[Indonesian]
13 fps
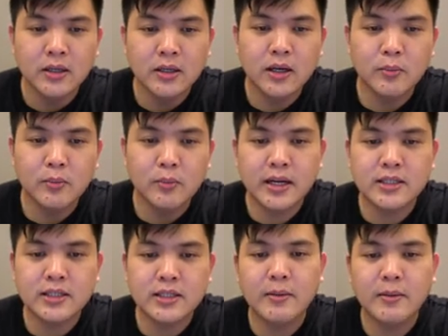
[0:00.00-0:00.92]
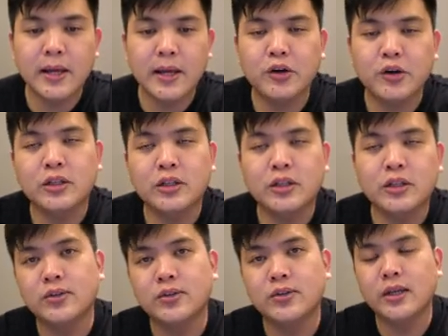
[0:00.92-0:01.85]
Kemudian selama periode
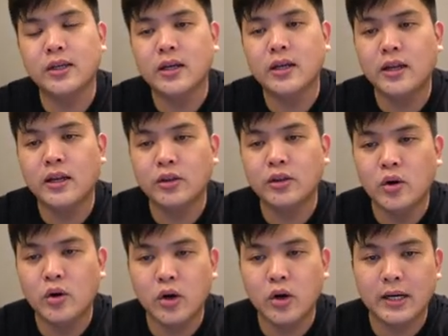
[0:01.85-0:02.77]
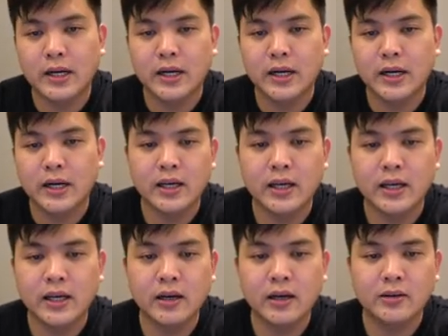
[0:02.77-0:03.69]
tertentu ya, yaitu 28 hari
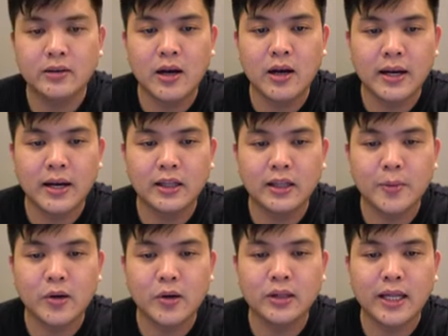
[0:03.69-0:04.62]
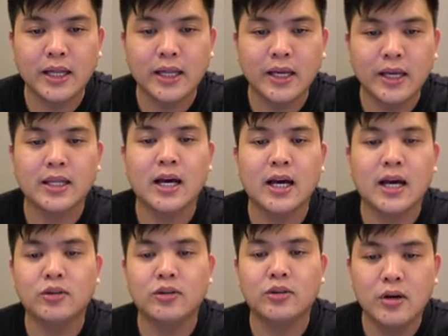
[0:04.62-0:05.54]
terakhir gitu ya, mana top kontennya
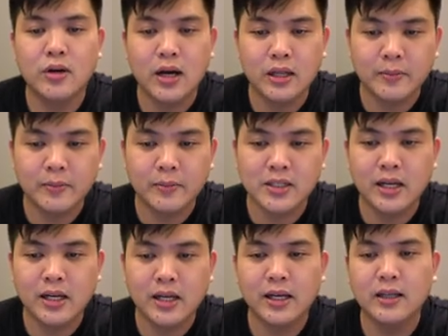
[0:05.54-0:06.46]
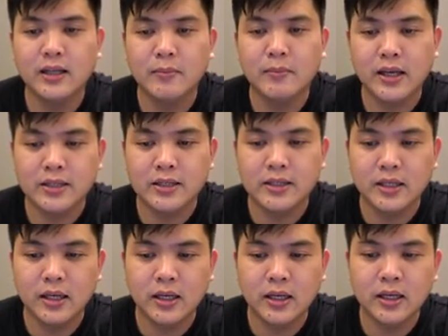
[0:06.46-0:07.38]
kita. Itu juga teman-teman bisa lihat di bagian
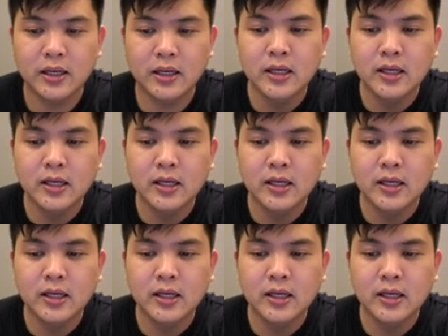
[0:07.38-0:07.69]
sini.